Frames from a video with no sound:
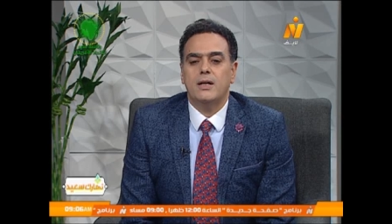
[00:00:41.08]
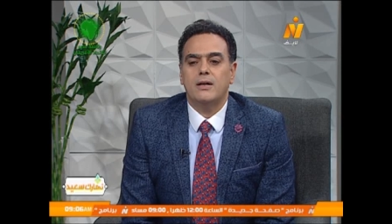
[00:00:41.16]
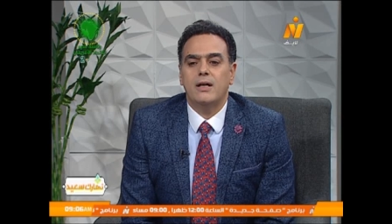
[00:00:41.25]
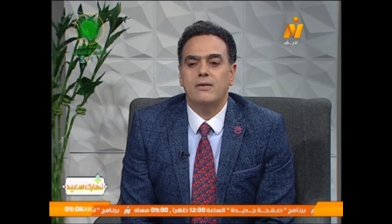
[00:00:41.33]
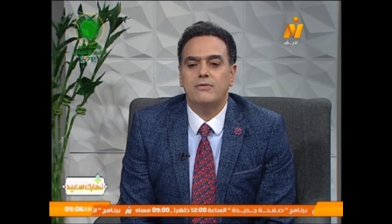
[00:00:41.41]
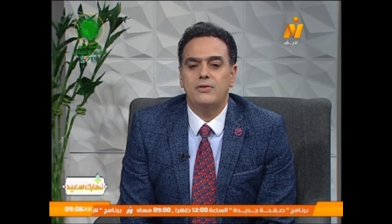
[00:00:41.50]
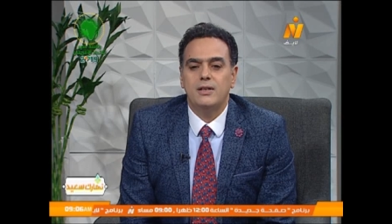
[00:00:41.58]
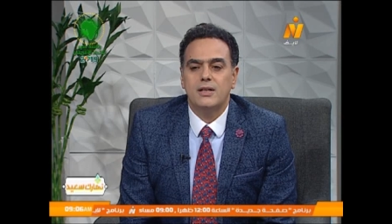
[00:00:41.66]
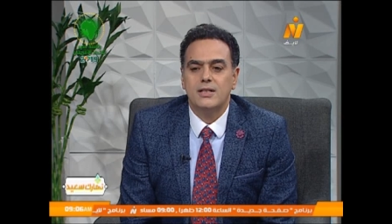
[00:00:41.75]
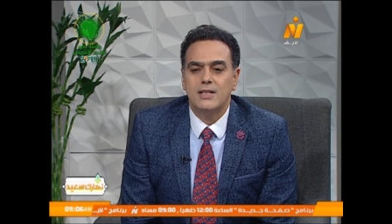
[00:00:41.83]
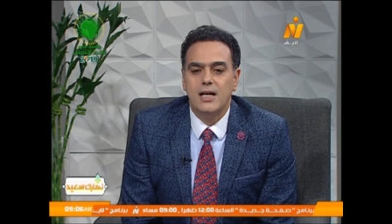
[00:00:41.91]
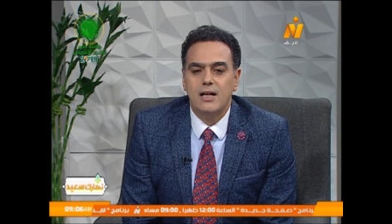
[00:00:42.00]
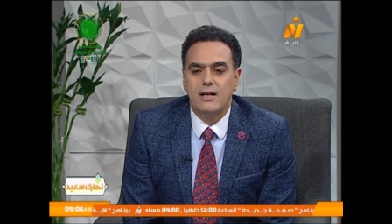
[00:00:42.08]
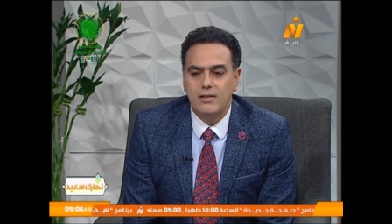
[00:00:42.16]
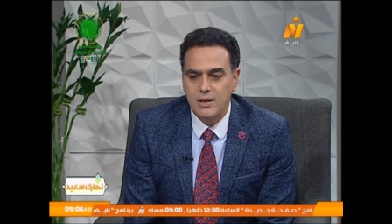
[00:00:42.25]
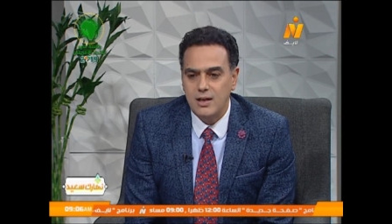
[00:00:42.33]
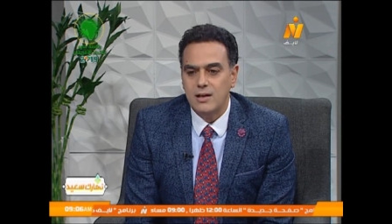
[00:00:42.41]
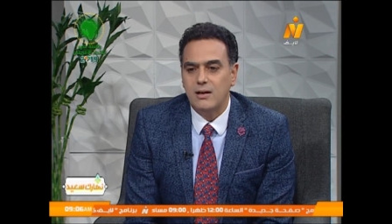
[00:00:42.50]
كان في رسائل
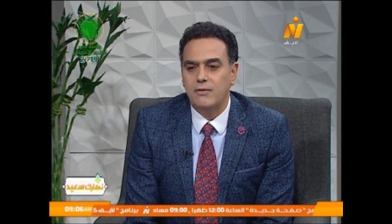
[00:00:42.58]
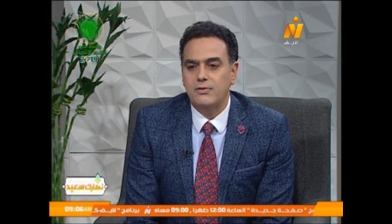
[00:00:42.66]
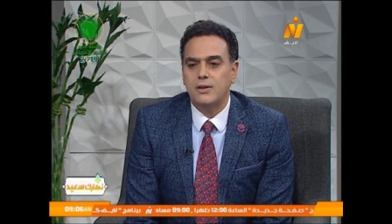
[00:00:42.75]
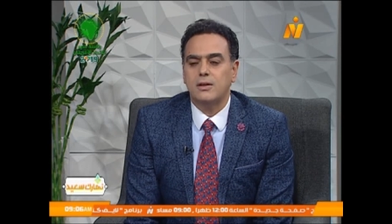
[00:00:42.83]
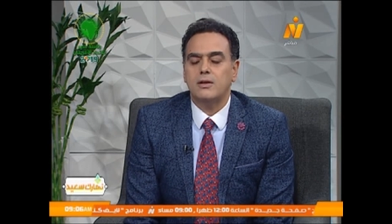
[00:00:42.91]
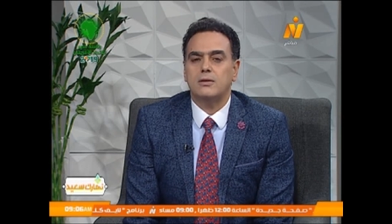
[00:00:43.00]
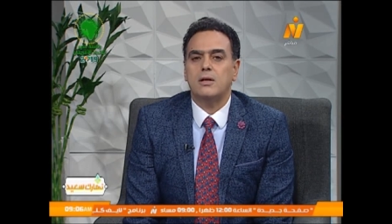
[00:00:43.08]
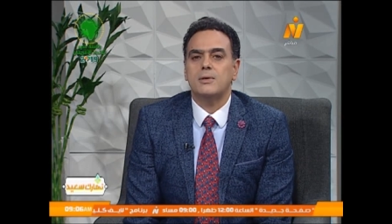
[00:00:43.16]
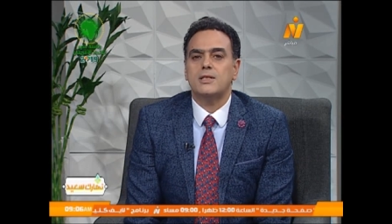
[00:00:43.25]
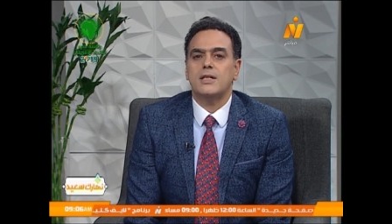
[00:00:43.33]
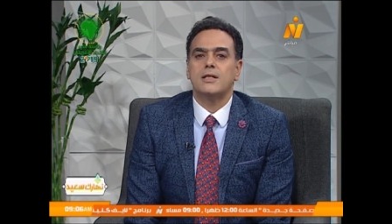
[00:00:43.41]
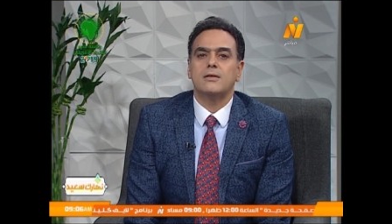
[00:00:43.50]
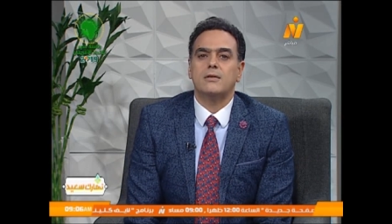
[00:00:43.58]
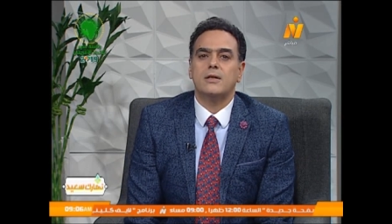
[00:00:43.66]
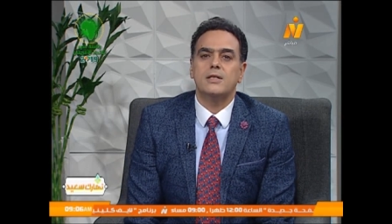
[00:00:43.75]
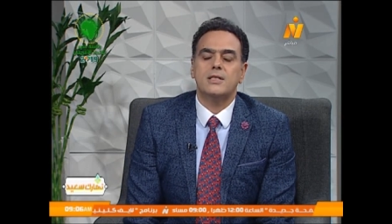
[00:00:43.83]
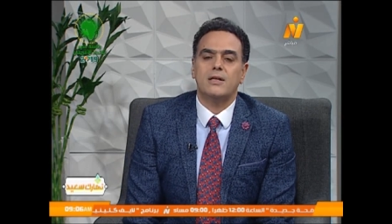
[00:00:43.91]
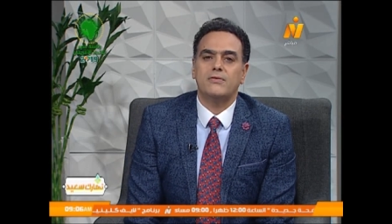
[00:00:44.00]
كثيرة في خطاب السيد
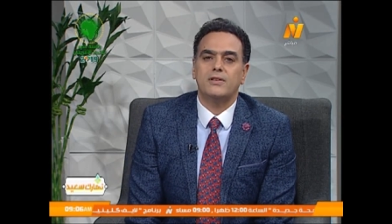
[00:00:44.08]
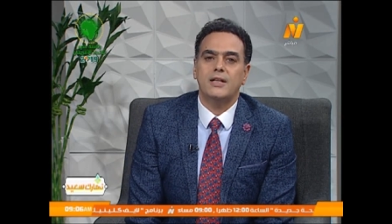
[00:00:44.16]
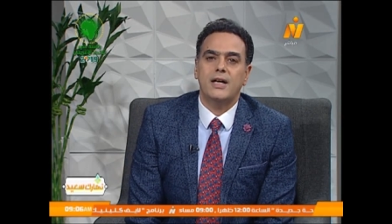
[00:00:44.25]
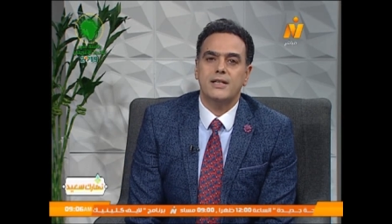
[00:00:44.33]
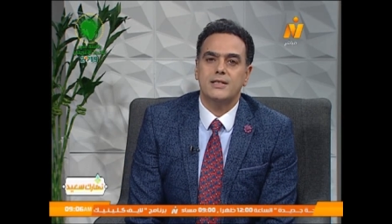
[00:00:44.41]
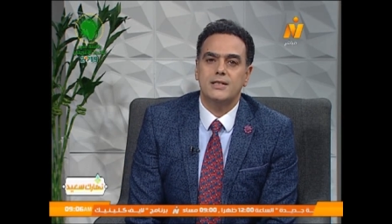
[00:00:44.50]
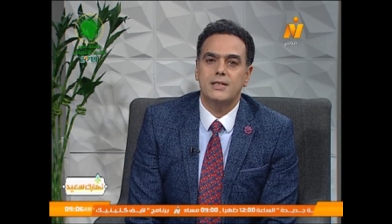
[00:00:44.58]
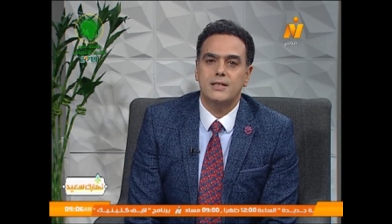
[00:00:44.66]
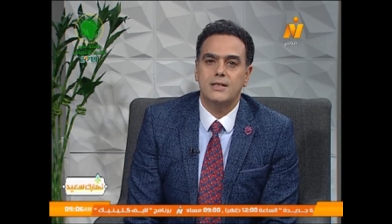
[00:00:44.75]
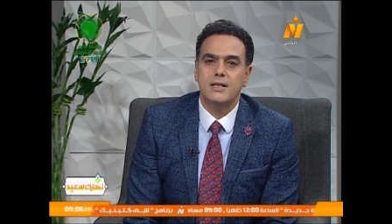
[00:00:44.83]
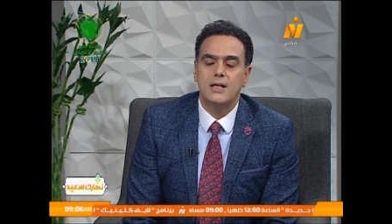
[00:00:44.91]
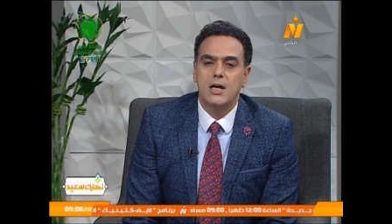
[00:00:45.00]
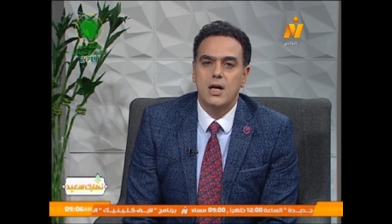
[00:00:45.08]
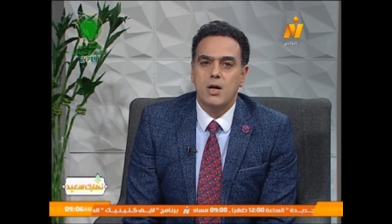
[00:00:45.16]
الرئيس عبد الفتاح السيسي